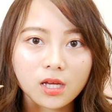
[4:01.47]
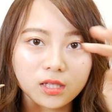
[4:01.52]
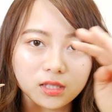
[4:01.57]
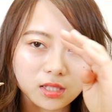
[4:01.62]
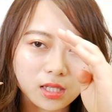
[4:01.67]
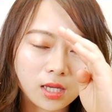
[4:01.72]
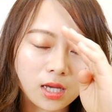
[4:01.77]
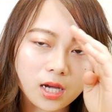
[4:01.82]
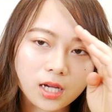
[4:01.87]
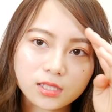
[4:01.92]

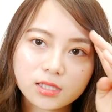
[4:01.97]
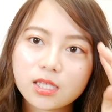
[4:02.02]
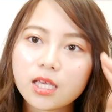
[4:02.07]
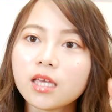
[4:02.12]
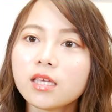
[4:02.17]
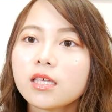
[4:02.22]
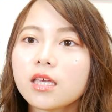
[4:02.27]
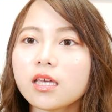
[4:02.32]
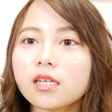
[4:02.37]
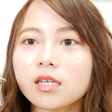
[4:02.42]
であ
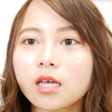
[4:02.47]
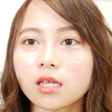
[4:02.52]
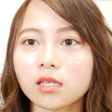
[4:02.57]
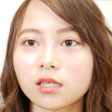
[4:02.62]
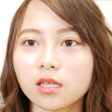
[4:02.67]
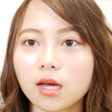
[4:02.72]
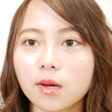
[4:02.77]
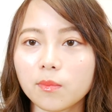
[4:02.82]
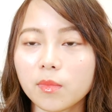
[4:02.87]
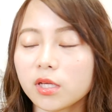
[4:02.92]
1000円なん
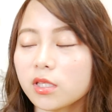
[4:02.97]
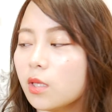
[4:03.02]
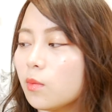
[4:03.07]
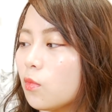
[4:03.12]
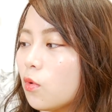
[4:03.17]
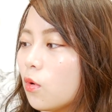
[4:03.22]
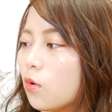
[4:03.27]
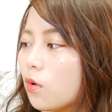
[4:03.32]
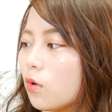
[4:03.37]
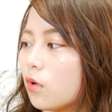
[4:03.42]
だまあで
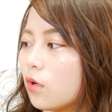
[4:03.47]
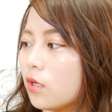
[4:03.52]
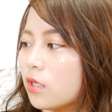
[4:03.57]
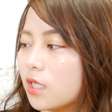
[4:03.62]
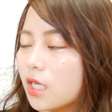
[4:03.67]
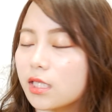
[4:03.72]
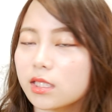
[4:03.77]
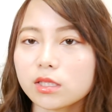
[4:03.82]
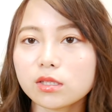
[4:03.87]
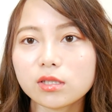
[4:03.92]
も
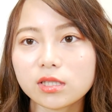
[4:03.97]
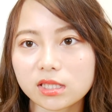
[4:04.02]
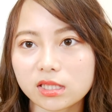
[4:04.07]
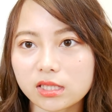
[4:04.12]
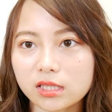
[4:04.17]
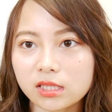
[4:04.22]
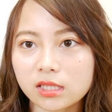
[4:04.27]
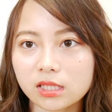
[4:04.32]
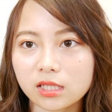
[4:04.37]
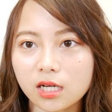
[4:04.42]
安い
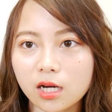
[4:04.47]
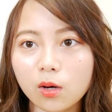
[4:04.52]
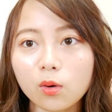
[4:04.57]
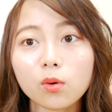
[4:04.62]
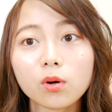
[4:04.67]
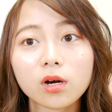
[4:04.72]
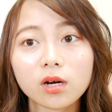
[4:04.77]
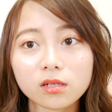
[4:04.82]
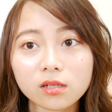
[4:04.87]
し買おうか